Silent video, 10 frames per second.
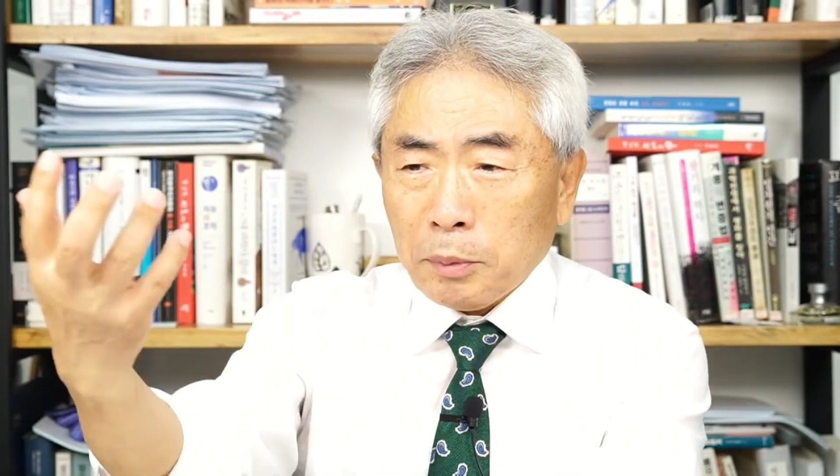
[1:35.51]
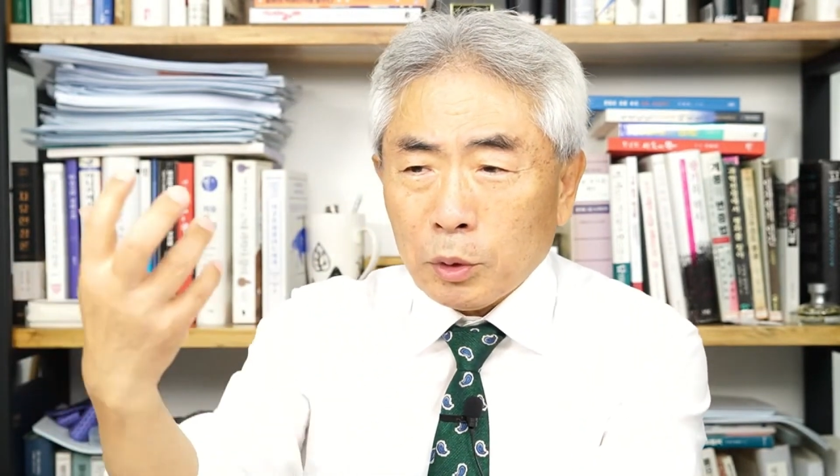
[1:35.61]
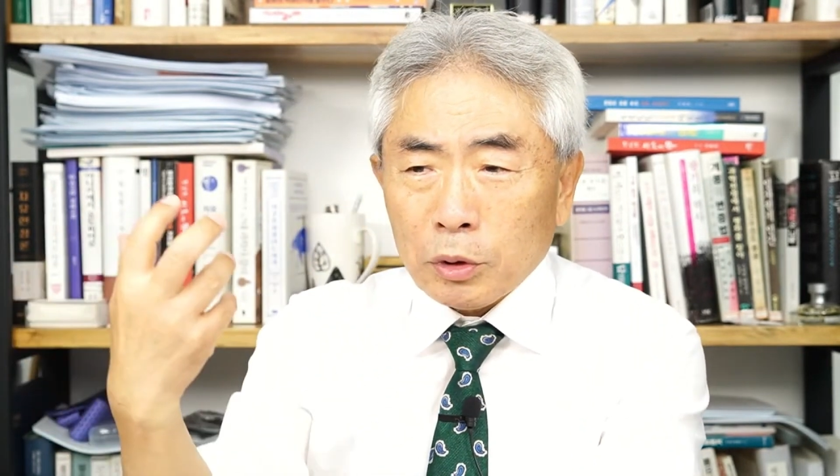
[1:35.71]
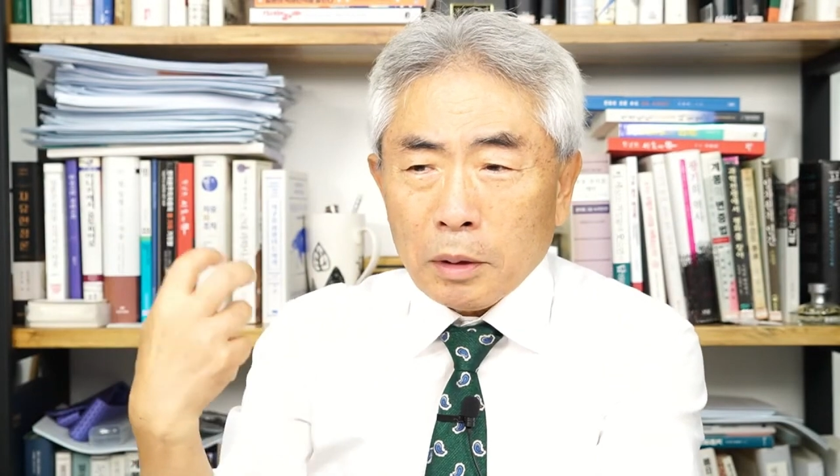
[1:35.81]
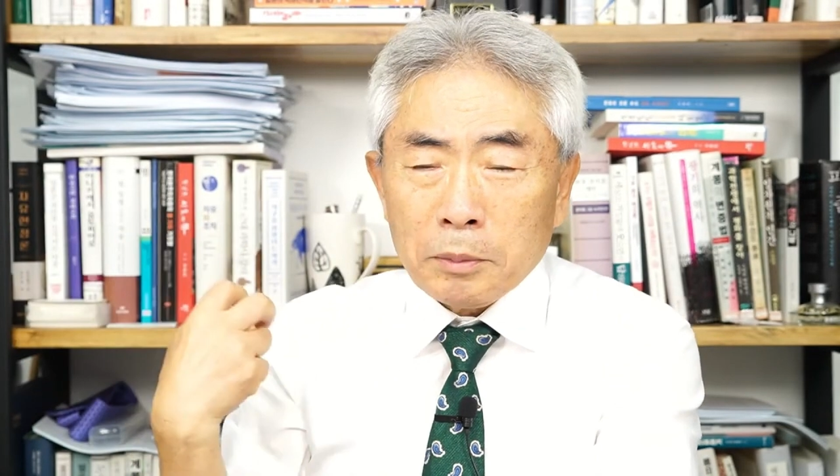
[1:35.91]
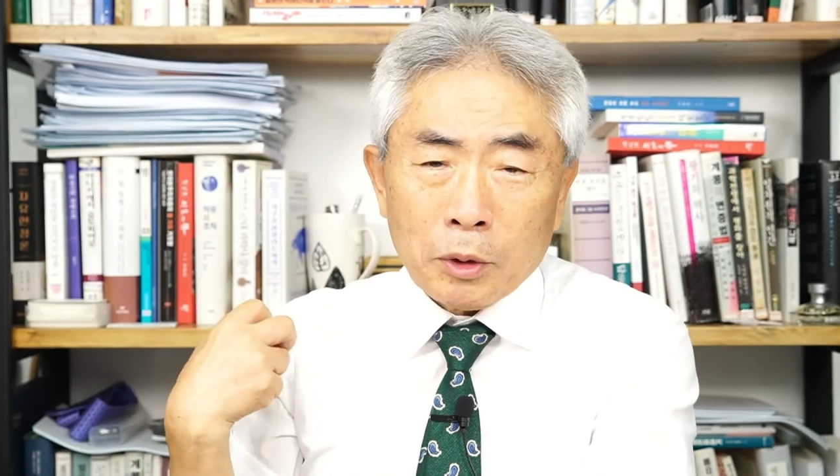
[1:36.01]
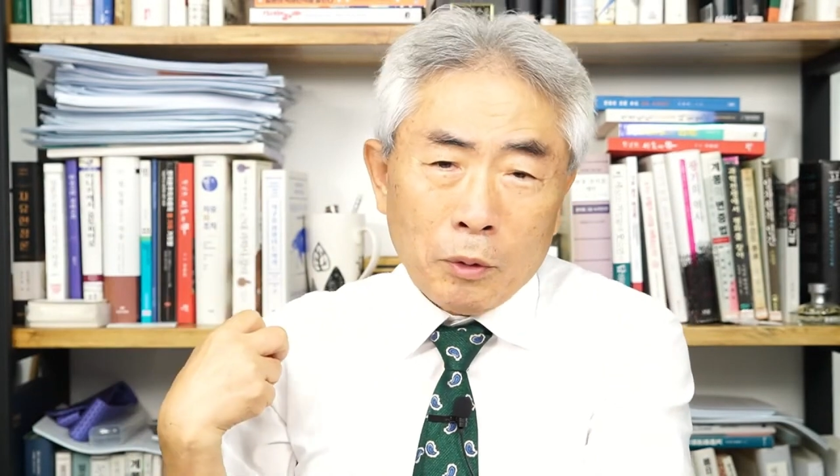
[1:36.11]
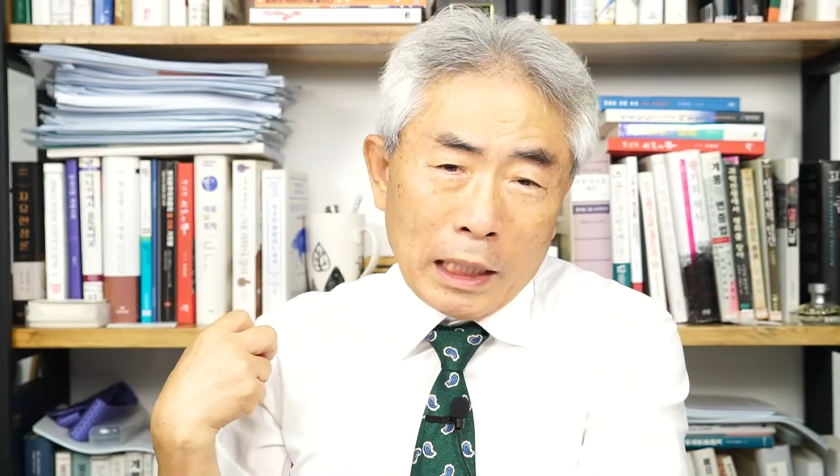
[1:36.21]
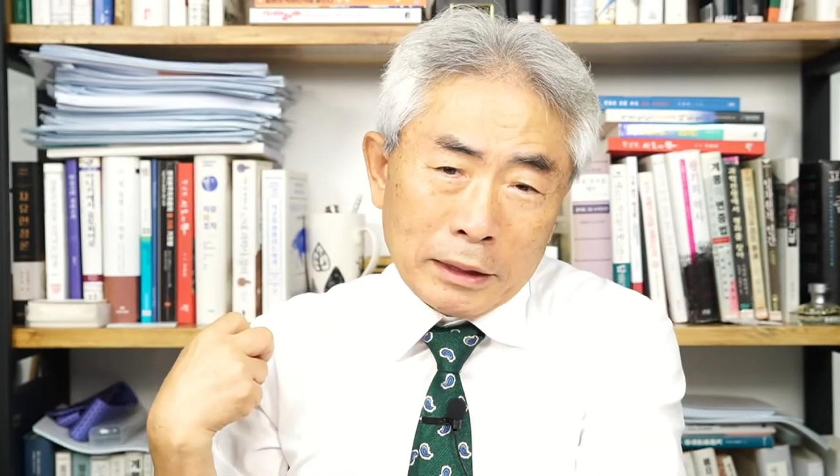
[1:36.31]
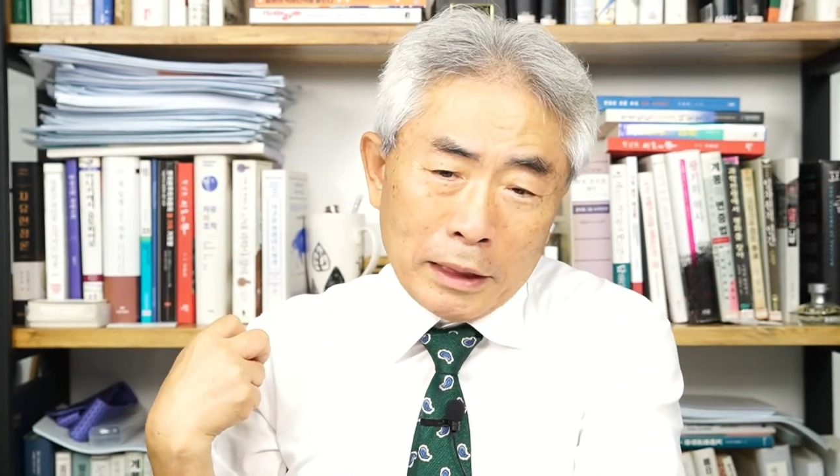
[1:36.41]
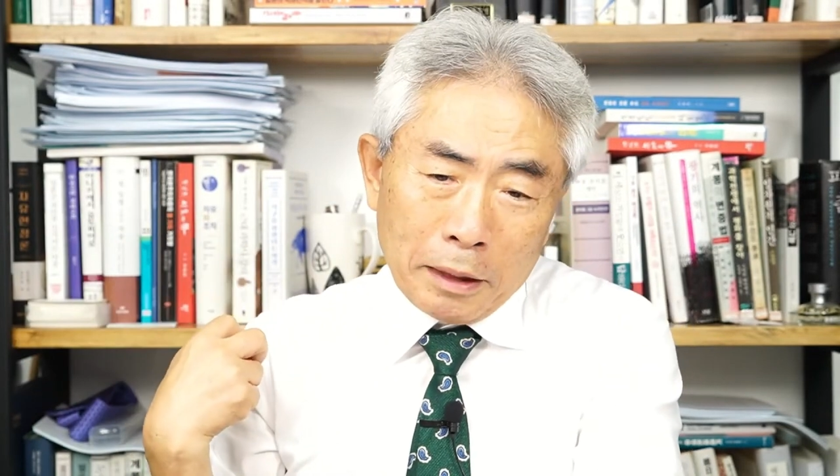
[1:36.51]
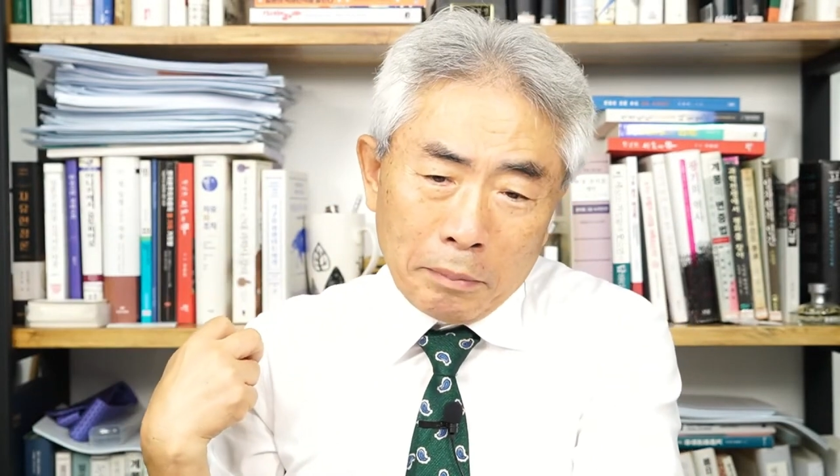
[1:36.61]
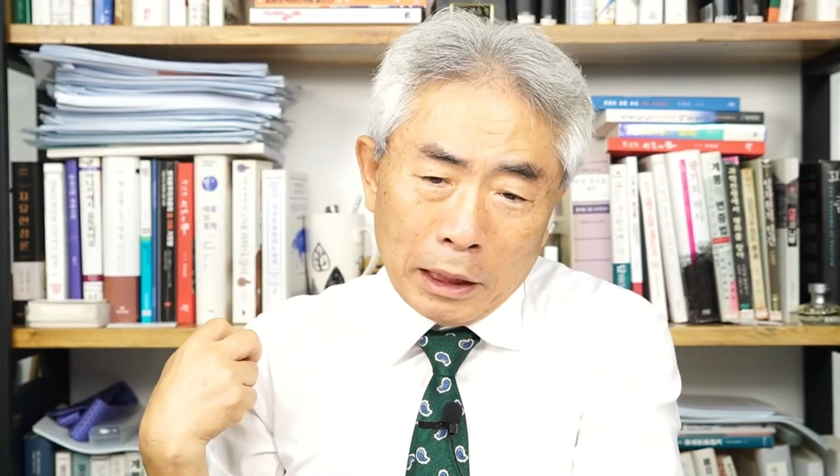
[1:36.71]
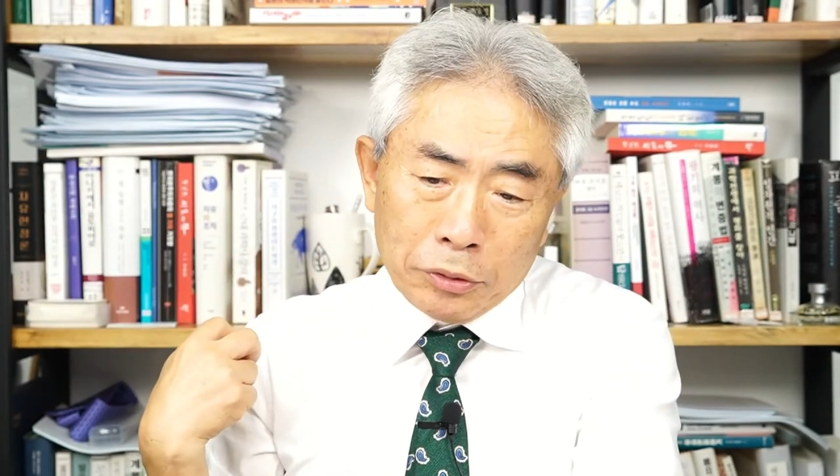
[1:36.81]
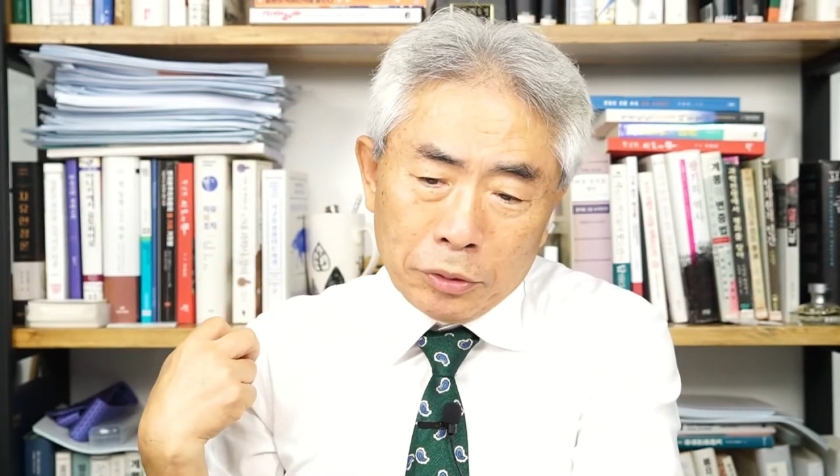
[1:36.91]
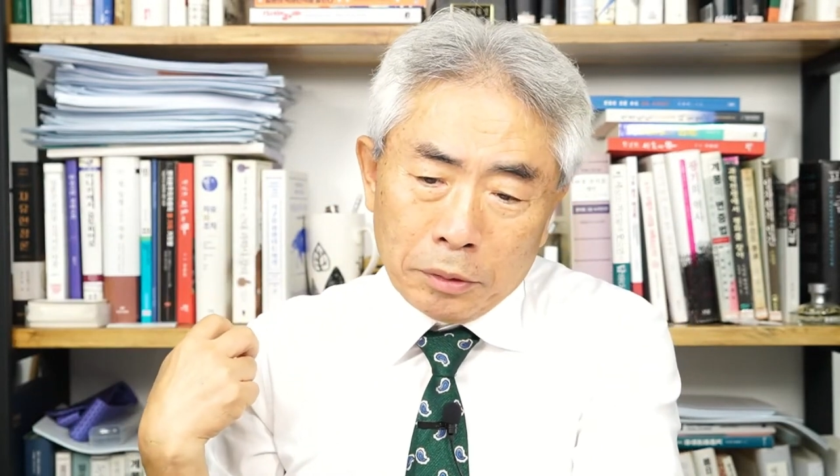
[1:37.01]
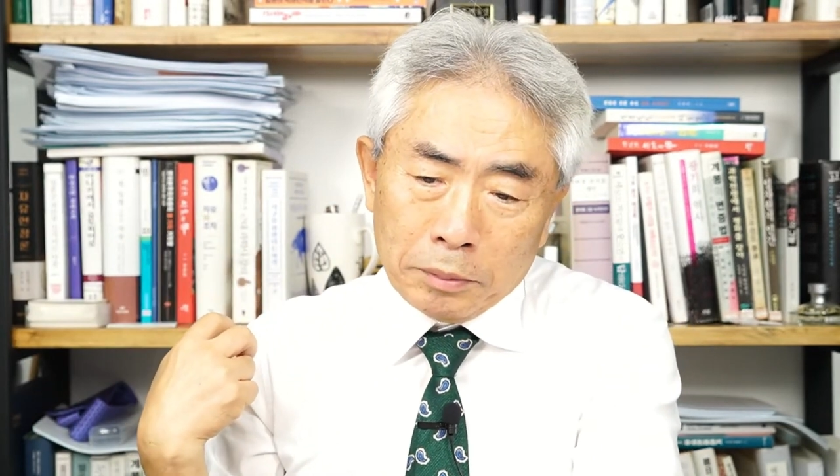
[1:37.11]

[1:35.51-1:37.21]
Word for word: 보조금은 왕창 받죠.